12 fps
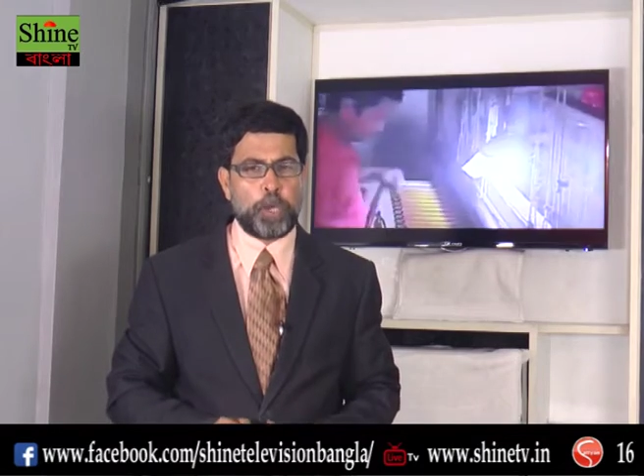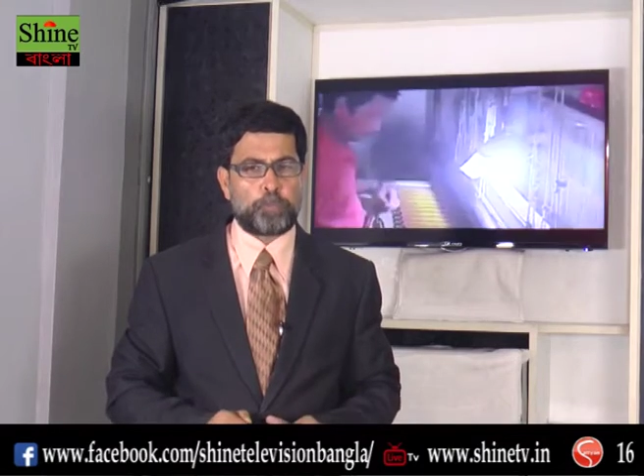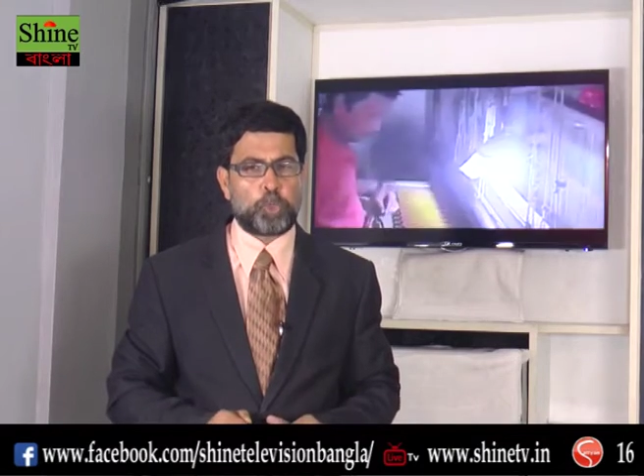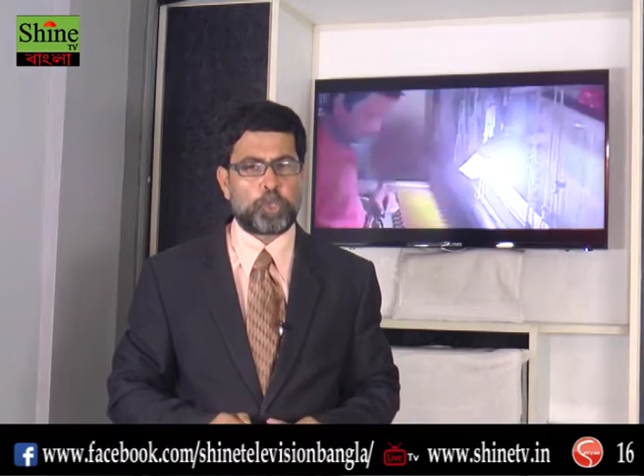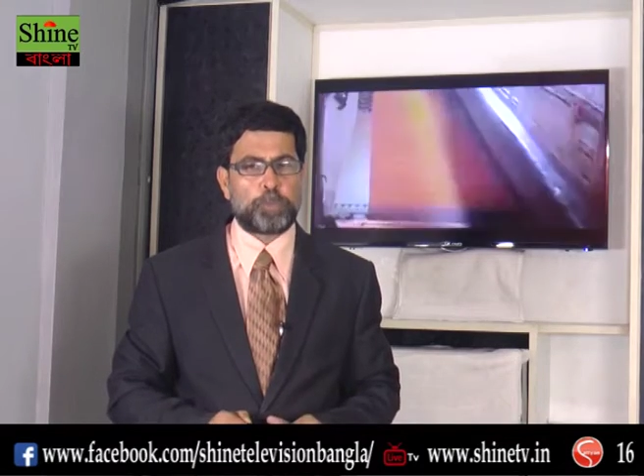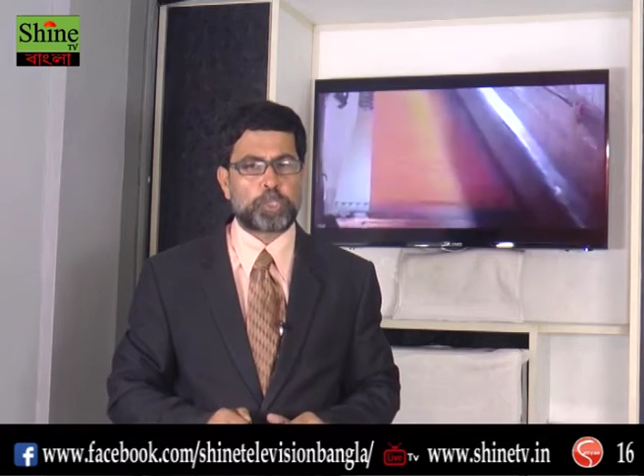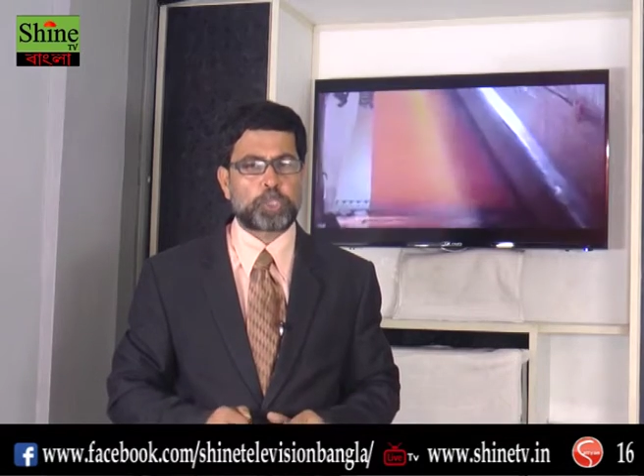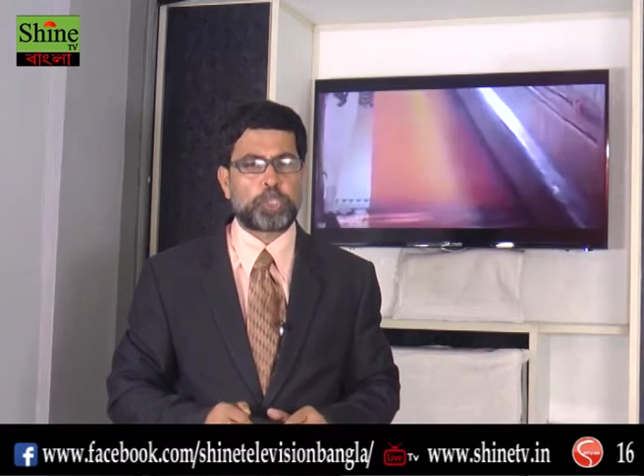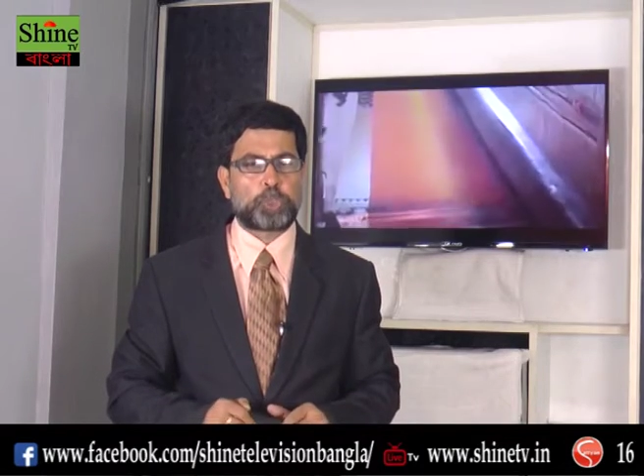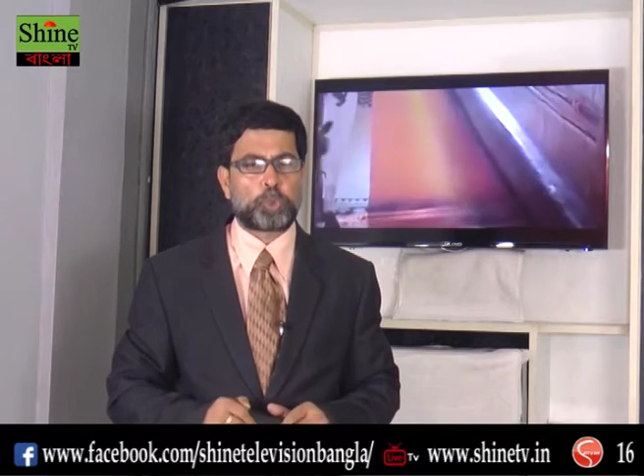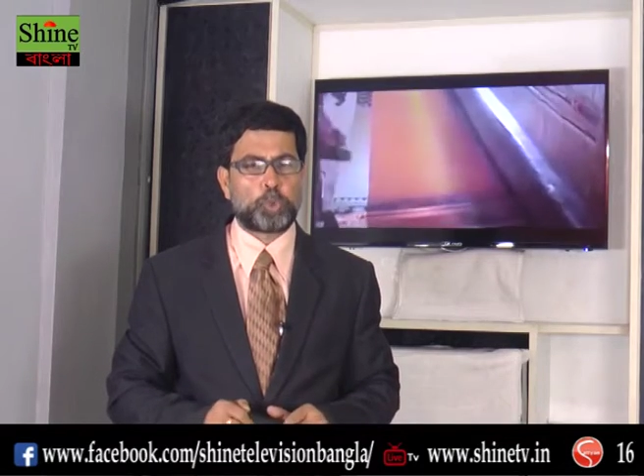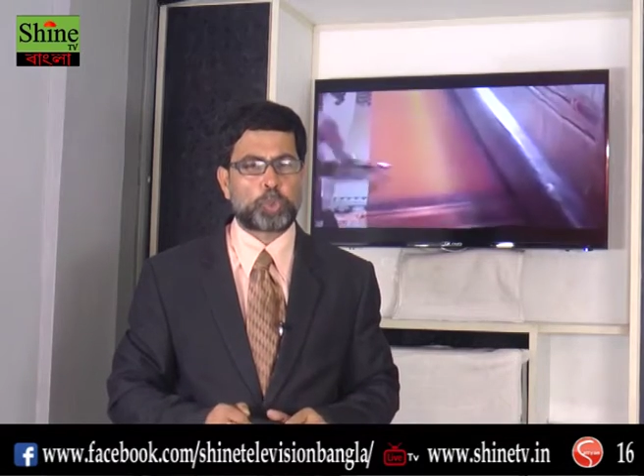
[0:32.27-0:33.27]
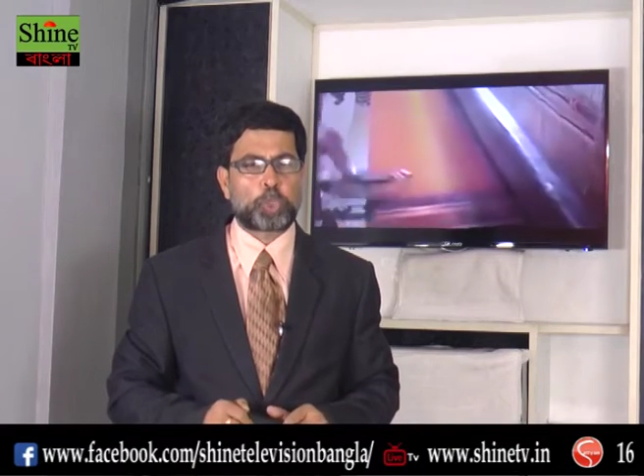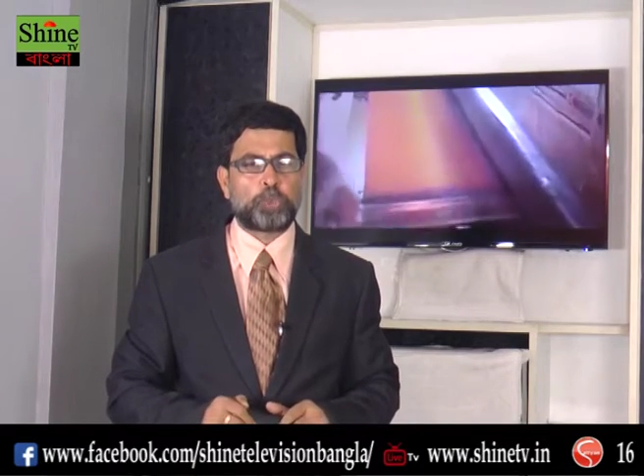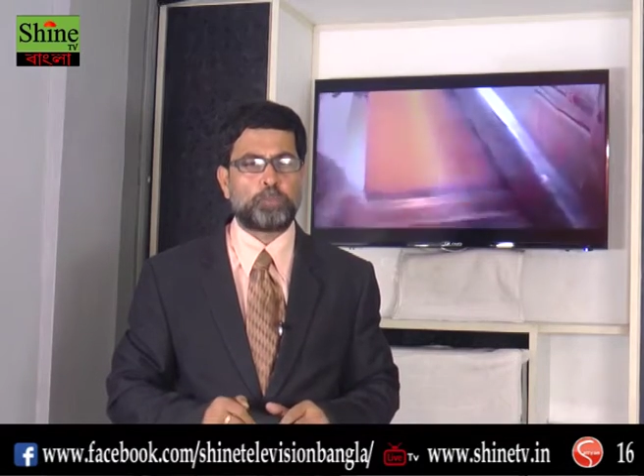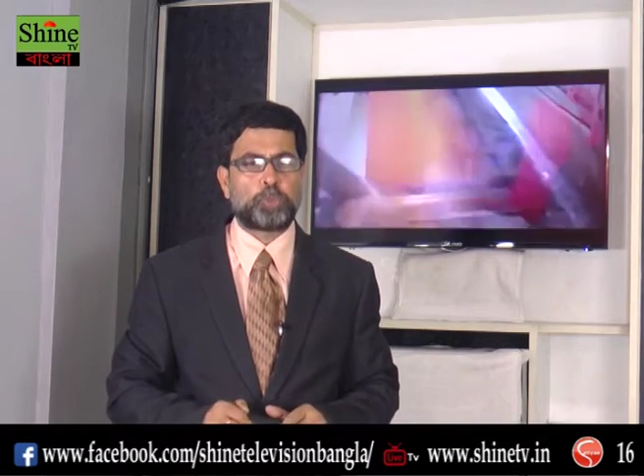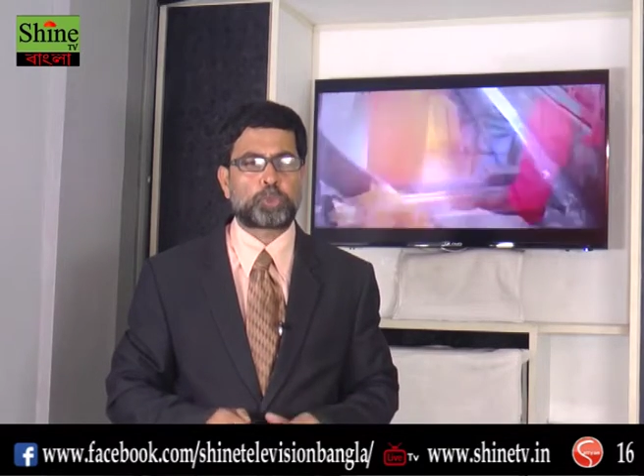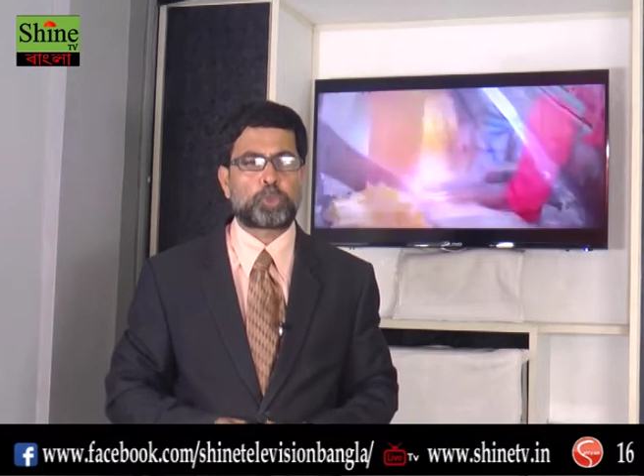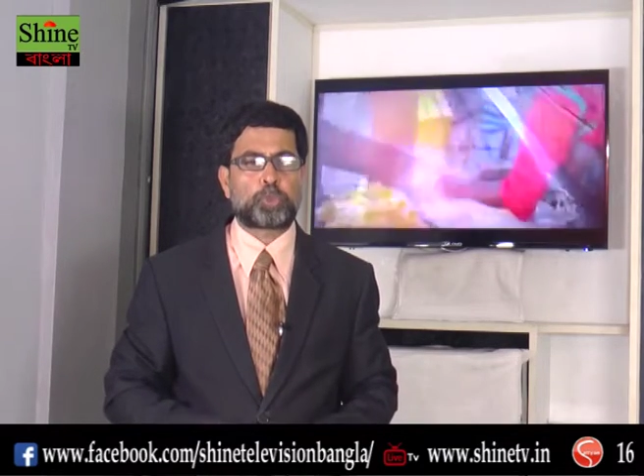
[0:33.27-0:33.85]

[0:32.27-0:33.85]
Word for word: পরিবেশকে দূষণমুক্ত